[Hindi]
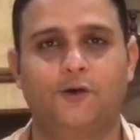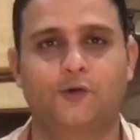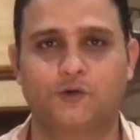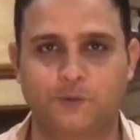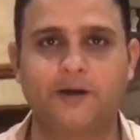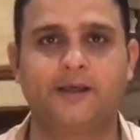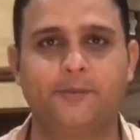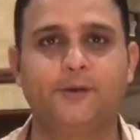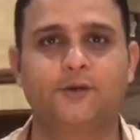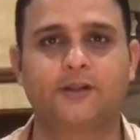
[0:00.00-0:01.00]
और कुछ
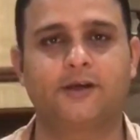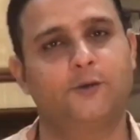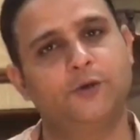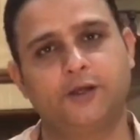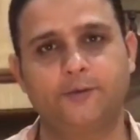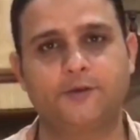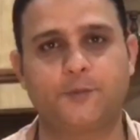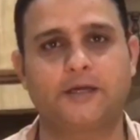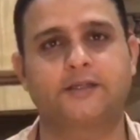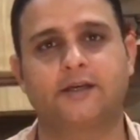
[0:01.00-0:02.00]
बड़े भी होते हैं उनकी भी
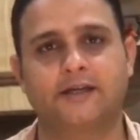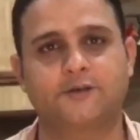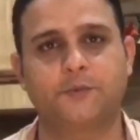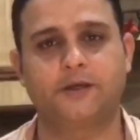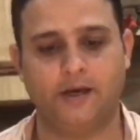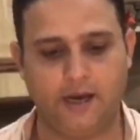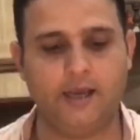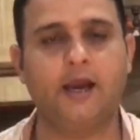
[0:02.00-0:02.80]
स्पेशल रेसिपी है